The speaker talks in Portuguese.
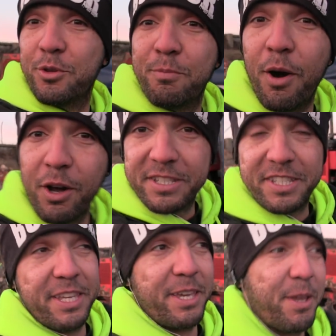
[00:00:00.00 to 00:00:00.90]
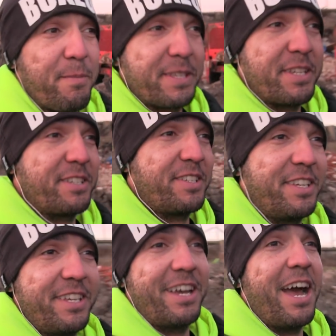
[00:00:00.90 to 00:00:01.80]
do boss que, que eu pensei
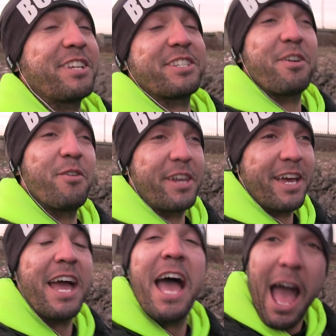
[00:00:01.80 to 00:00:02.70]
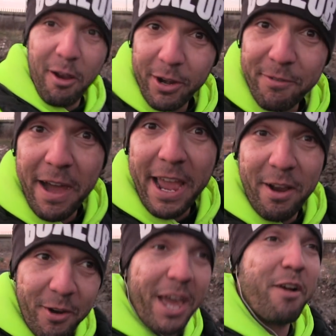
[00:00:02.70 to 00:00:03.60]
assim, acho que agora agora vai,
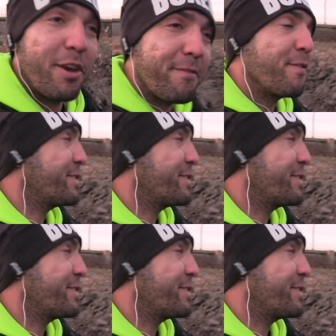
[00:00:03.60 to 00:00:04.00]
agora, agora vem